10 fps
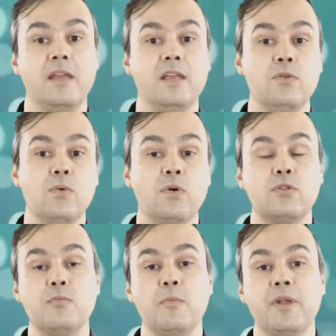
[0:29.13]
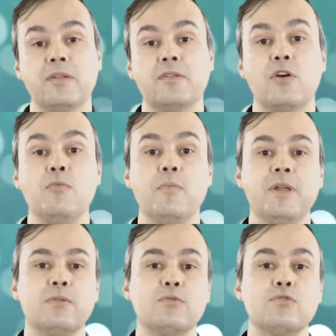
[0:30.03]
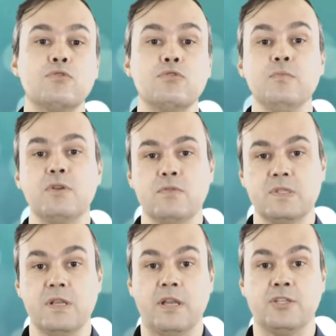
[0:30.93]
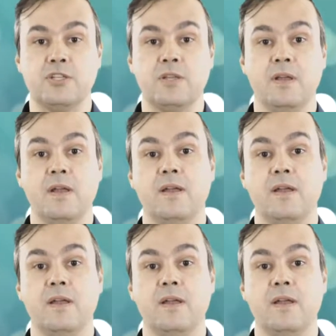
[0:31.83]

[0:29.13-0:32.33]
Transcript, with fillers: E um outro momento que é o um momento subconsciente,